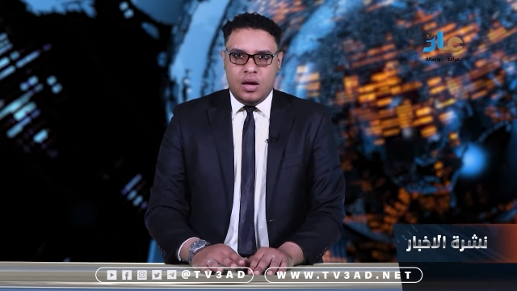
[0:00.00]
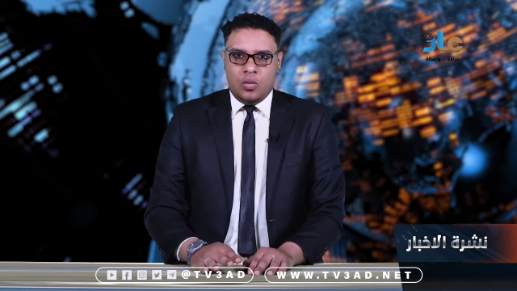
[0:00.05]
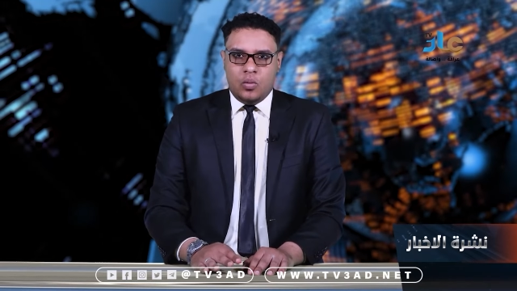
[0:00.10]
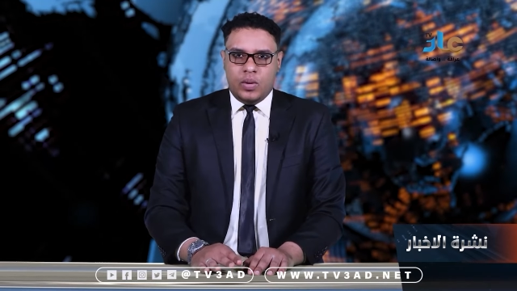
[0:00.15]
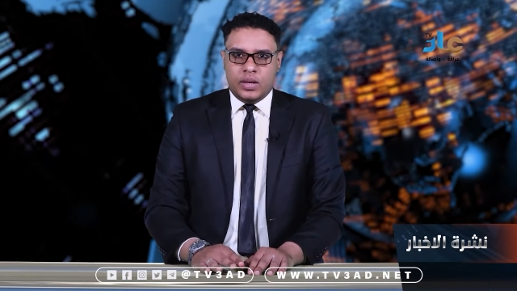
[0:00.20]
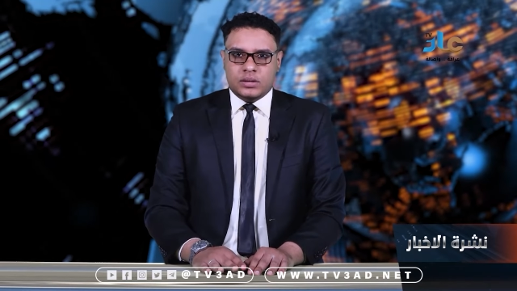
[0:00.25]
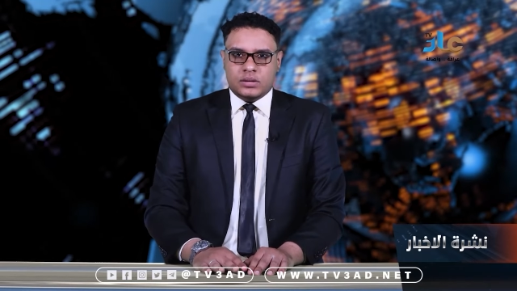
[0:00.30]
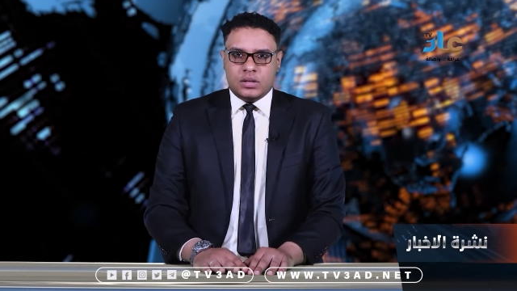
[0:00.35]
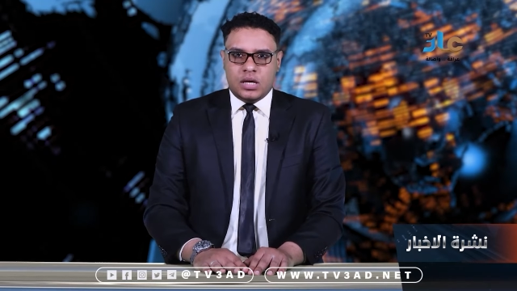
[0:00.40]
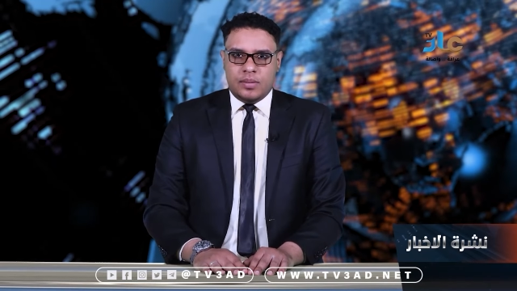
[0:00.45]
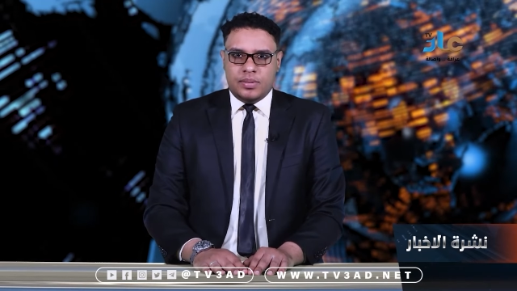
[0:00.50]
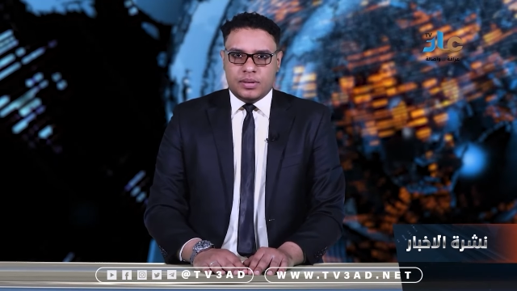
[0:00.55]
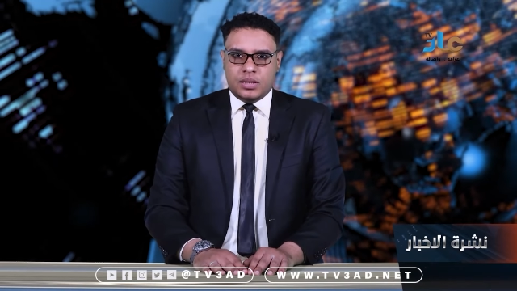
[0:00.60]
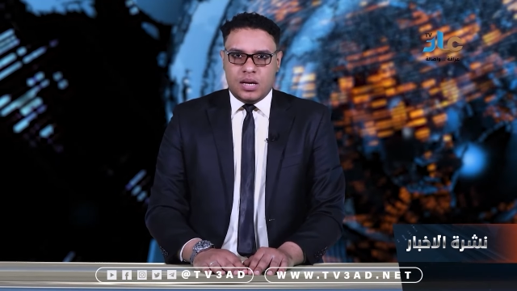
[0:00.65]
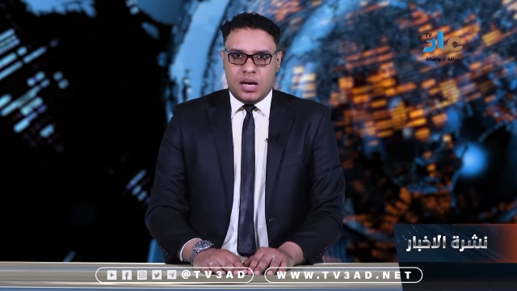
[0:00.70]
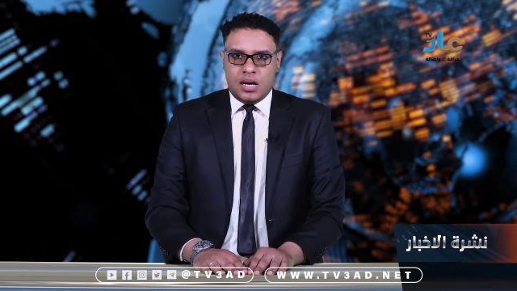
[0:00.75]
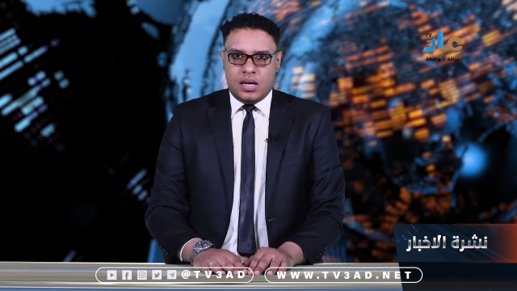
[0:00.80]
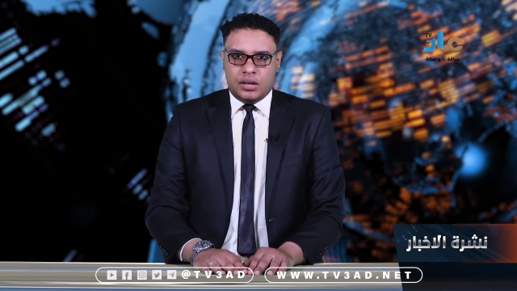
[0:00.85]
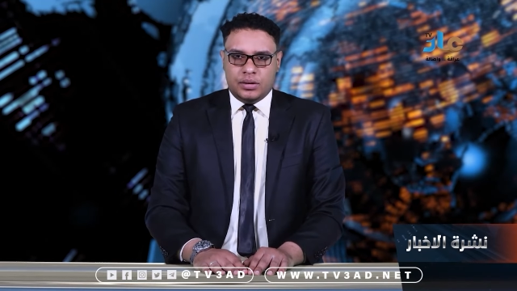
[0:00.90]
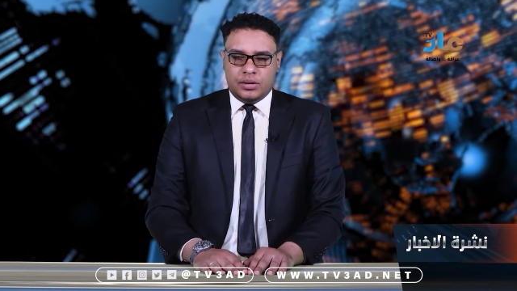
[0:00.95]

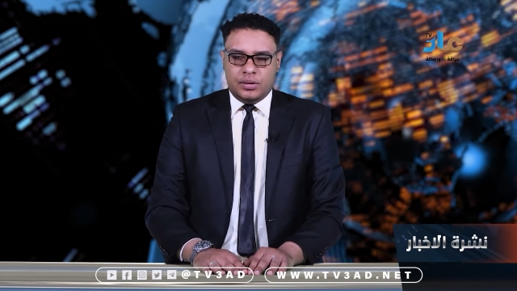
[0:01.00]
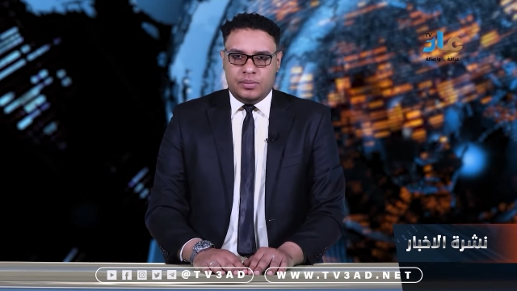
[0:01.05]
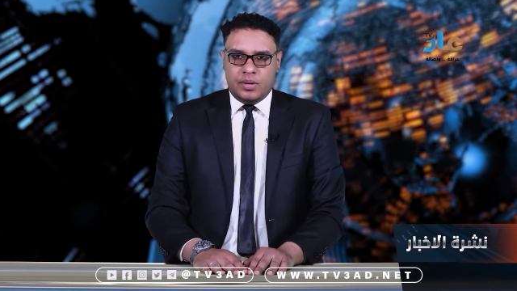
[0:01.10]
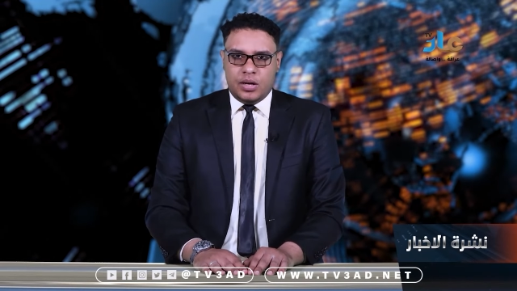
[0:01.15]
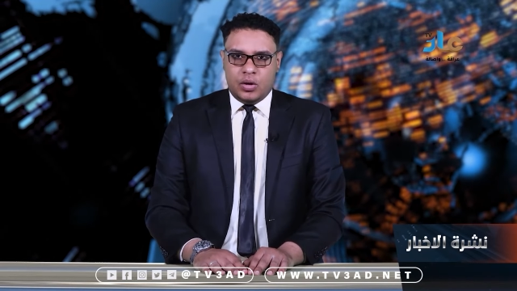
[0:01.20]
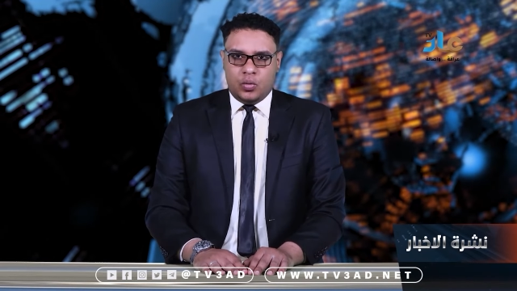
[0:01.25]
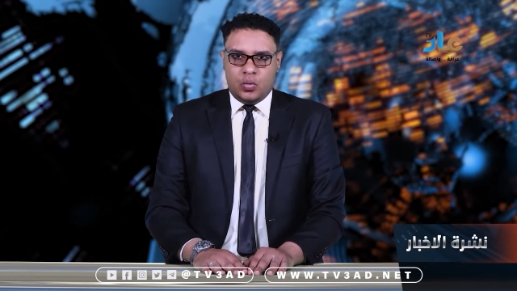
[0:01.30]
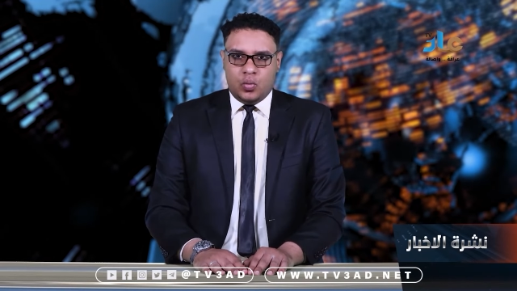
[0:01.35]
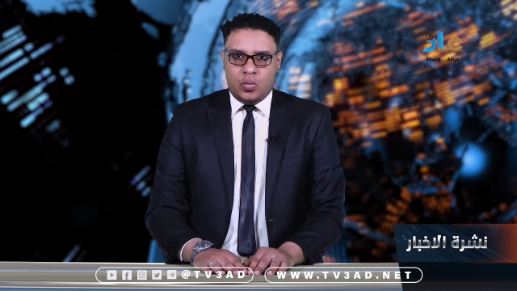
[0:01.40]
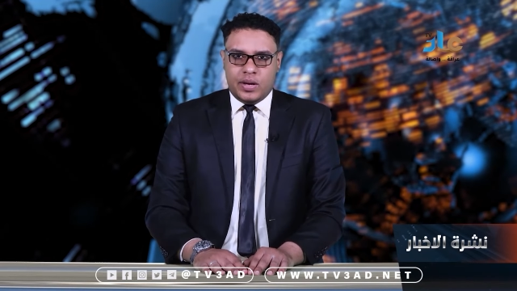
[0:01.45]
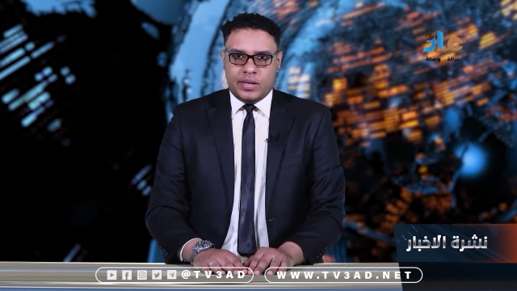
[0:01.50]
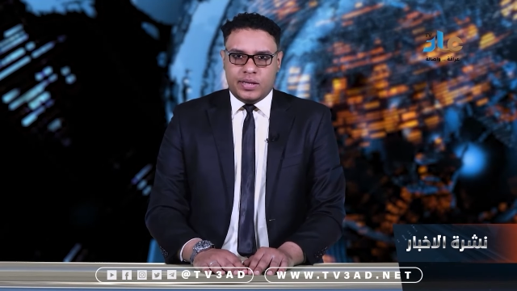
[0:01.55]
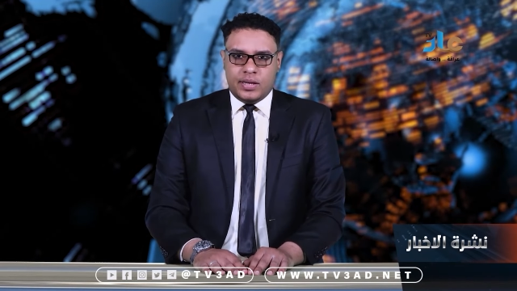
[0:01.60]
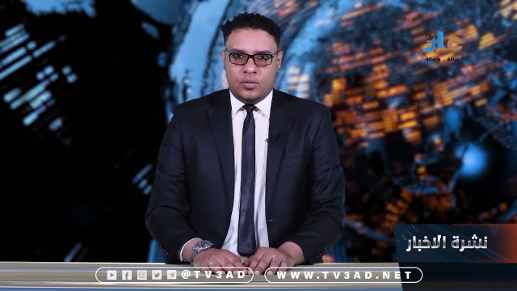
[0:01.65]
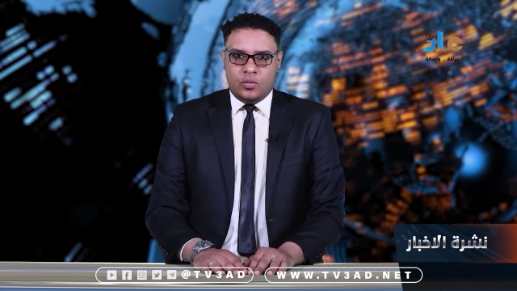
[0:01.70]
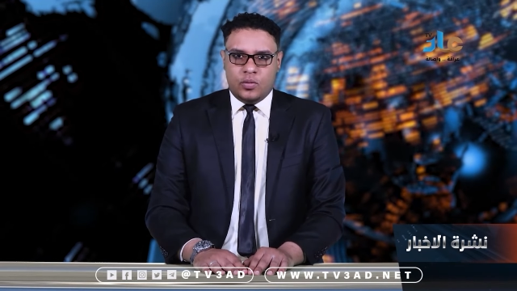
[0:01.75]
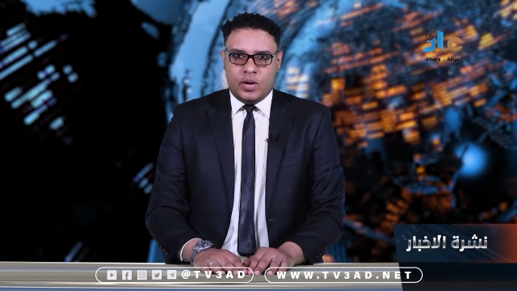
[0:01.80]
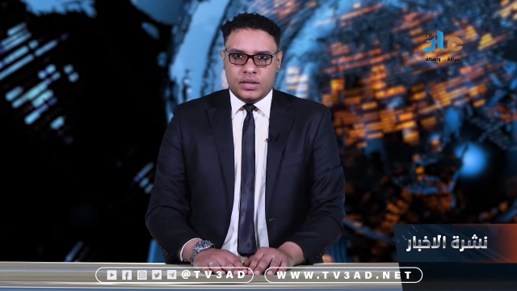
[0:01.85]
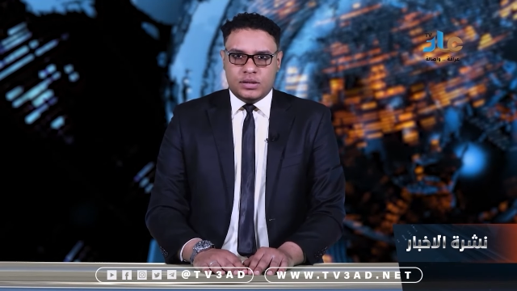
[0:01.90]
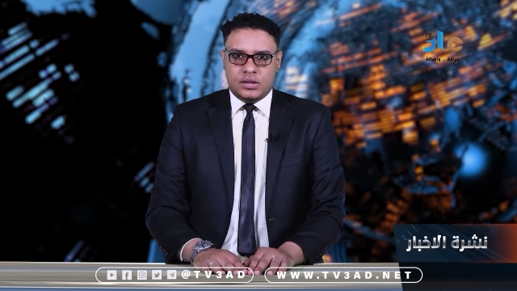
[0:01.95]
وإصابة آخر ضمن قوات
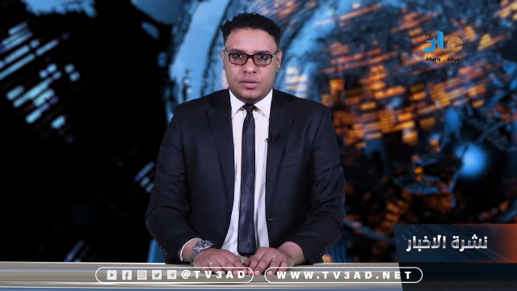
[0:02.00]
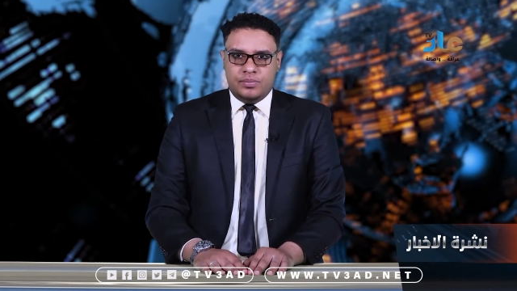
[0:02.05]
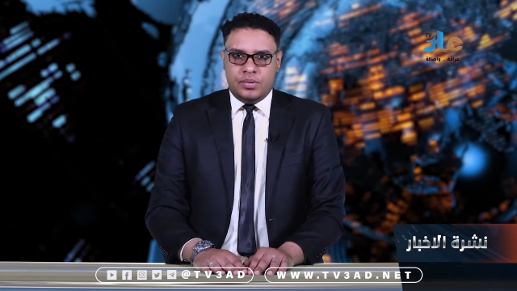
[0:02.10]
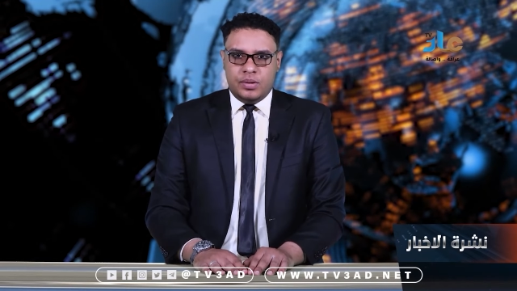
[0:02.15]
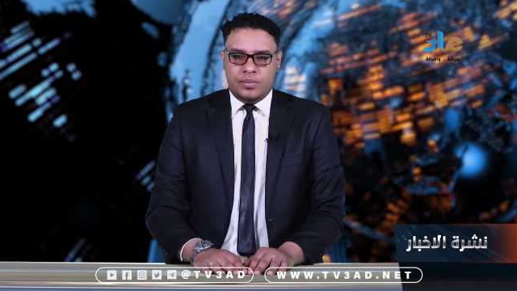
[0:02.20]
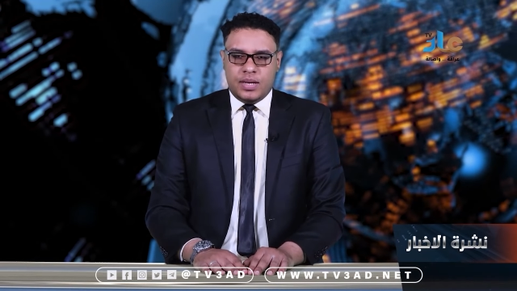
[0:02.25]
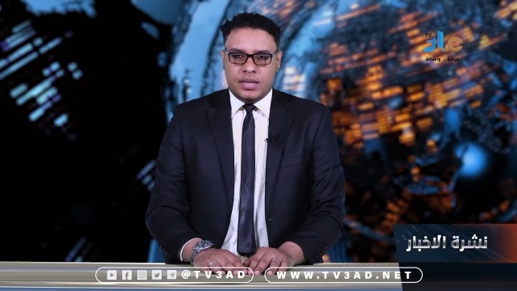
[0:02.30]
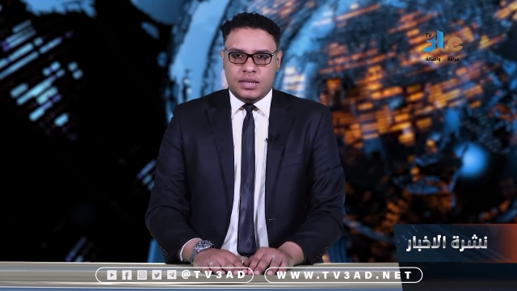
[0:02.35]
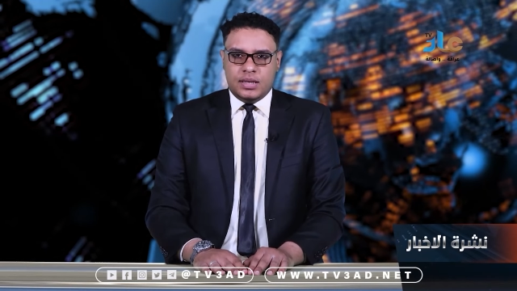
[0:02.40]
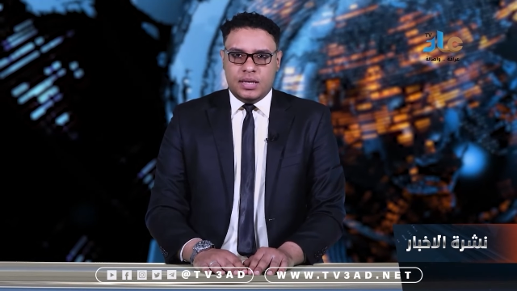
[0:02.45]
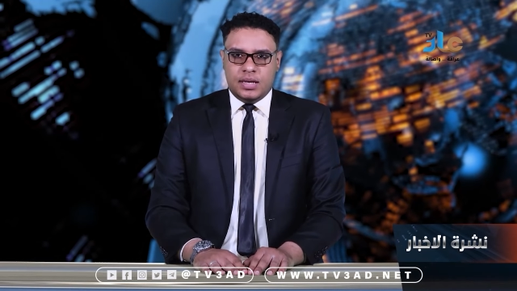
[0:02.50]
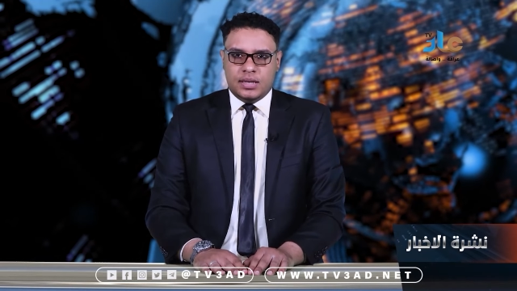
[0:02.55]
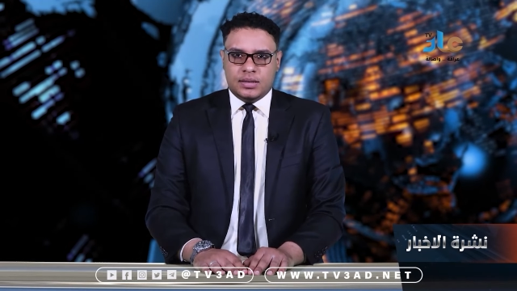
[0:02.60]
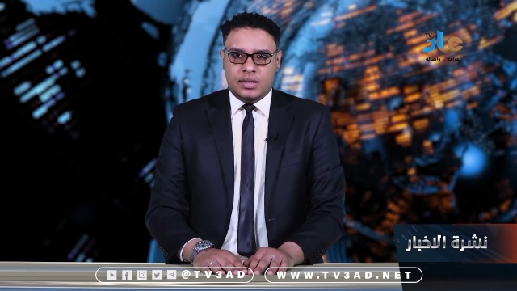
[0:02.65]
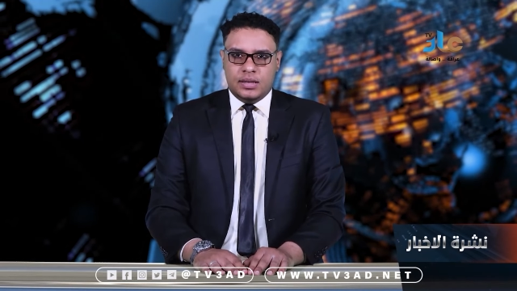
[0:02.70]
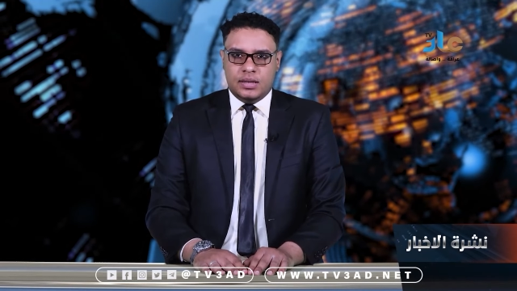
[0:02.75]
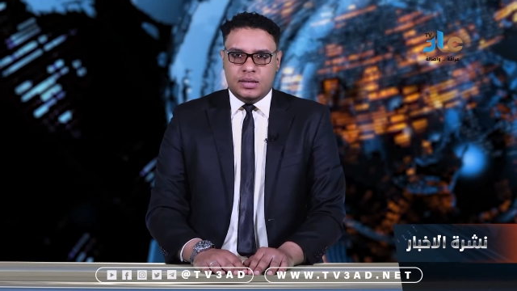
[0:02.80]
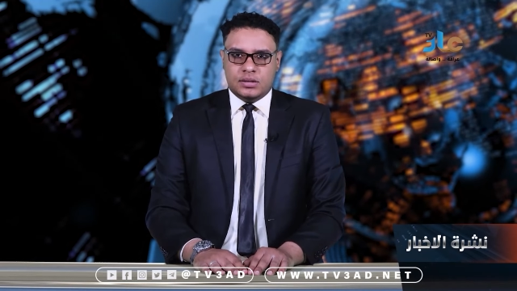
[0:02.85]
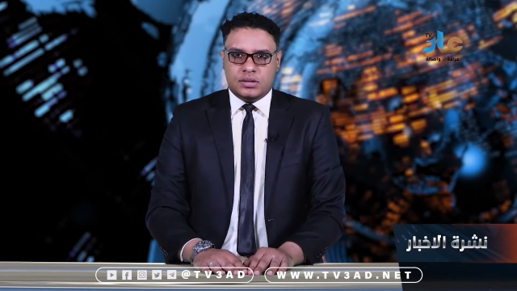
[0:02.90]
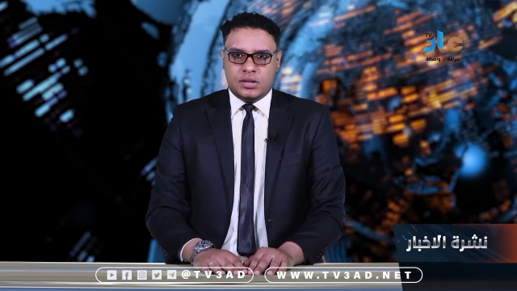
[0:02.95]
الواجب
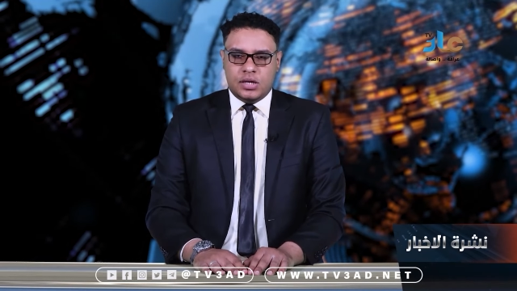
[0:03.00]
بمدينة